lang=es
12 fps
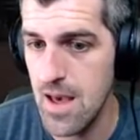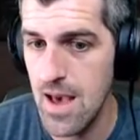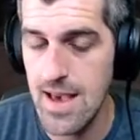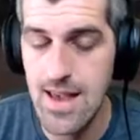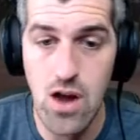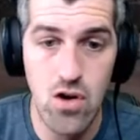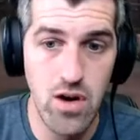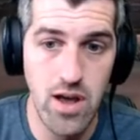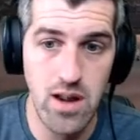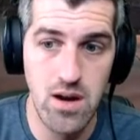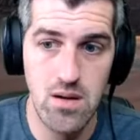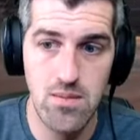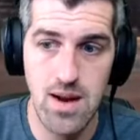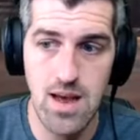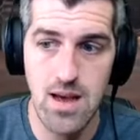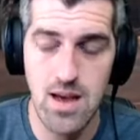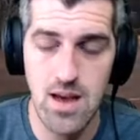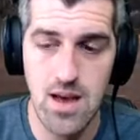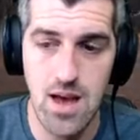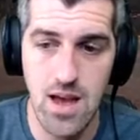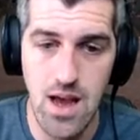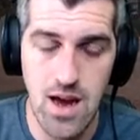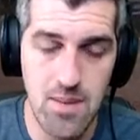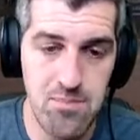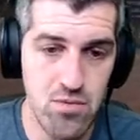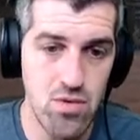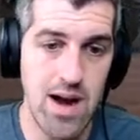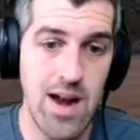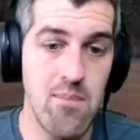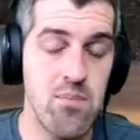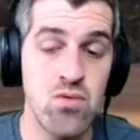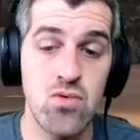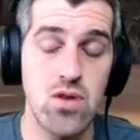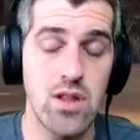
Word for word: Hay que coger, ¿vale? Hay que, hay que capturar el punto y